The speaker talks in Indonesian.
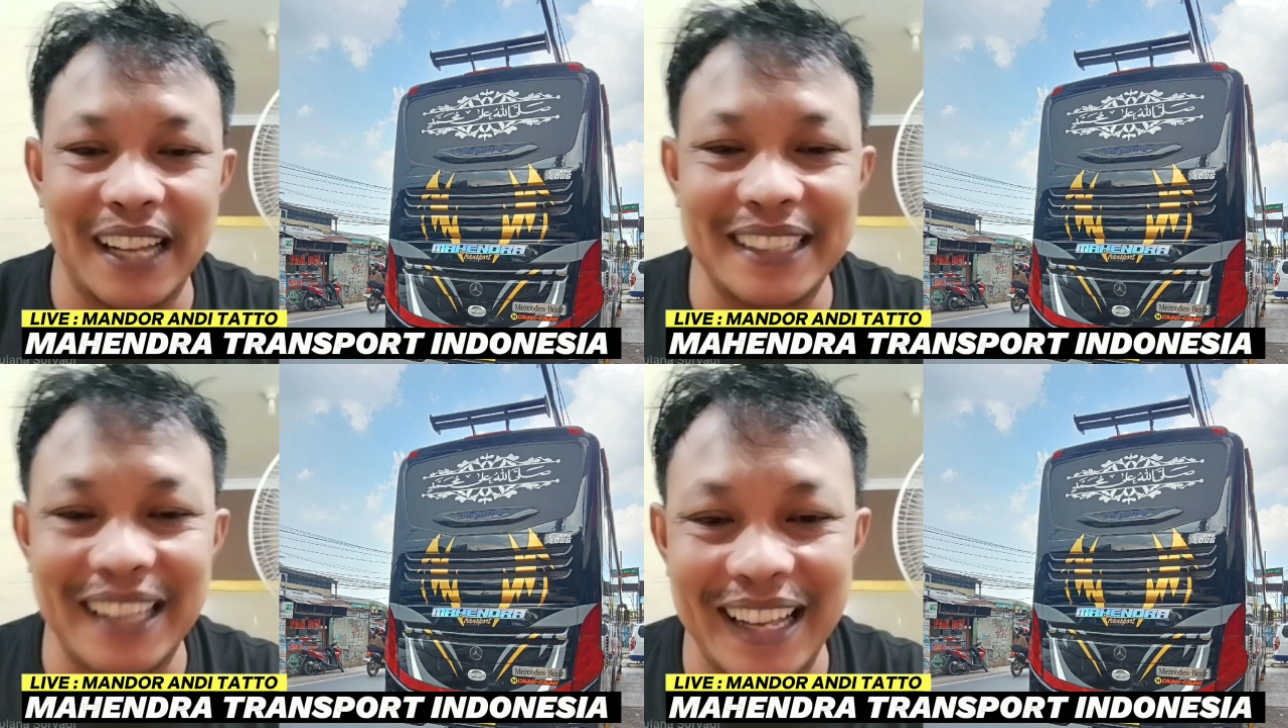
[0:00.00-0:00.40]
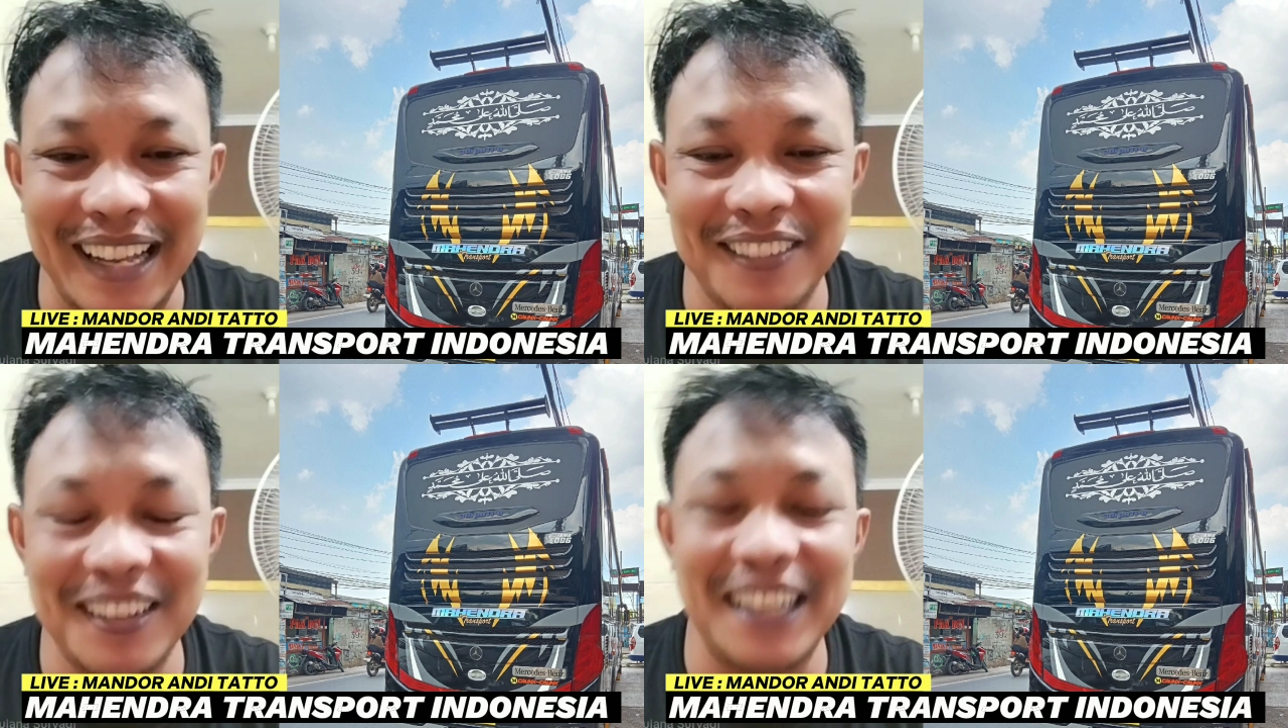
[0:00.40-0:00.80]
woi
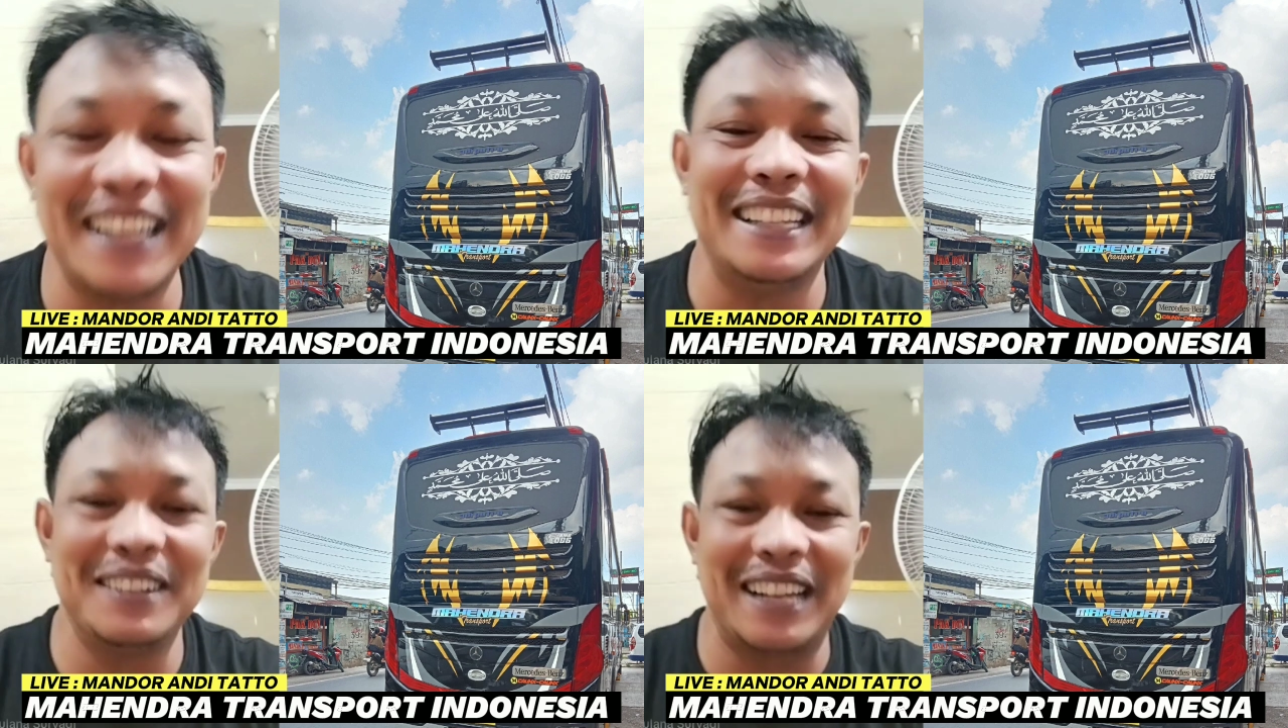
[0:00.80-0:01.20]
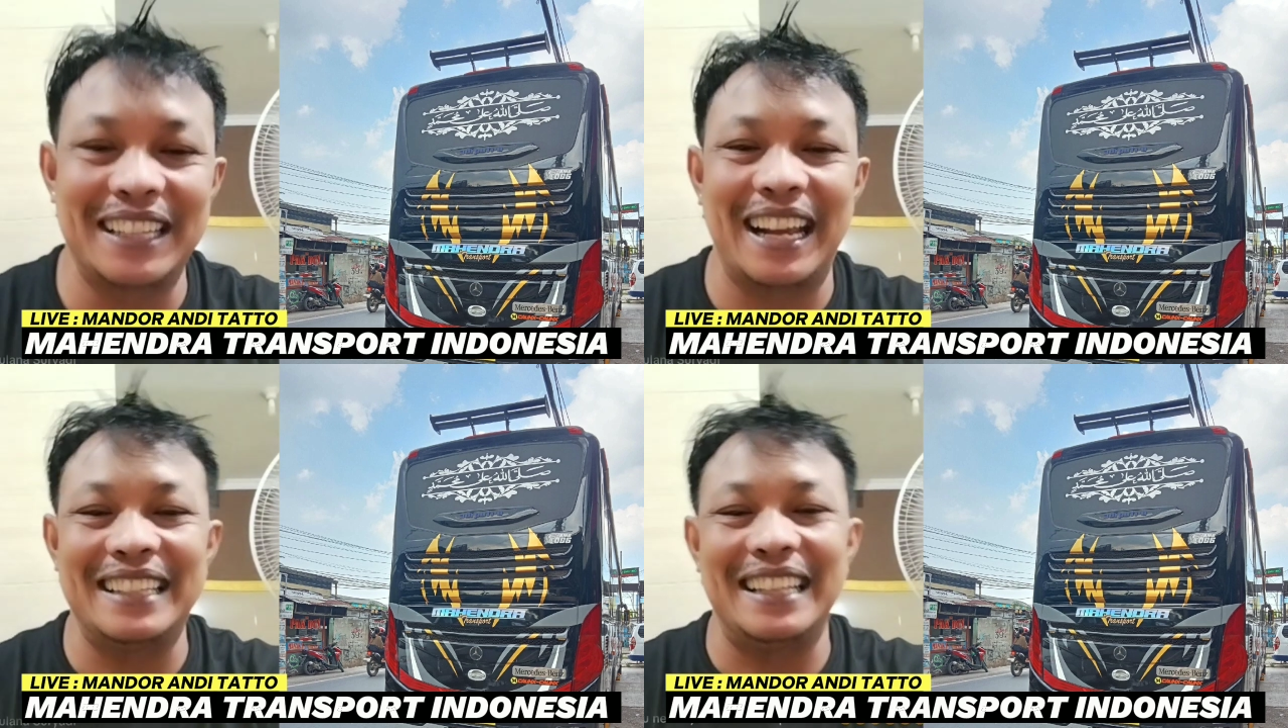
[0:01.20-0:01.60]
kata-katanya
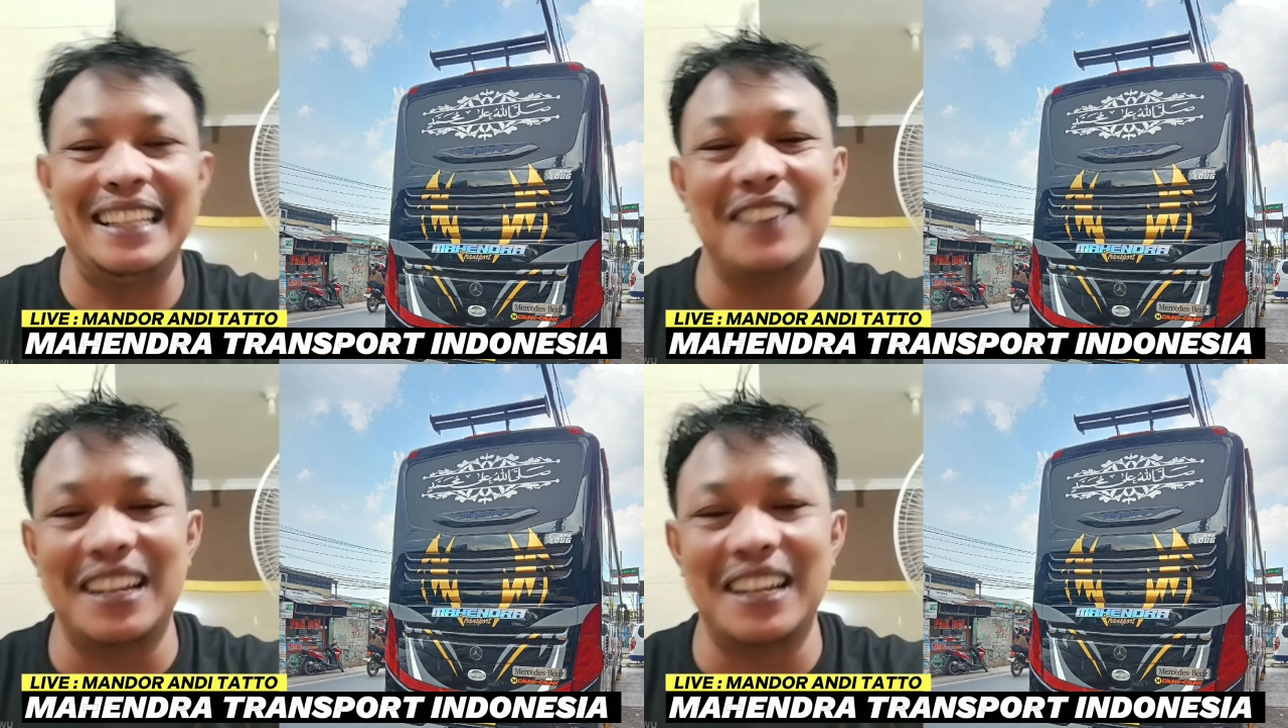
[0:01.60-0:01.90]
masuk gitu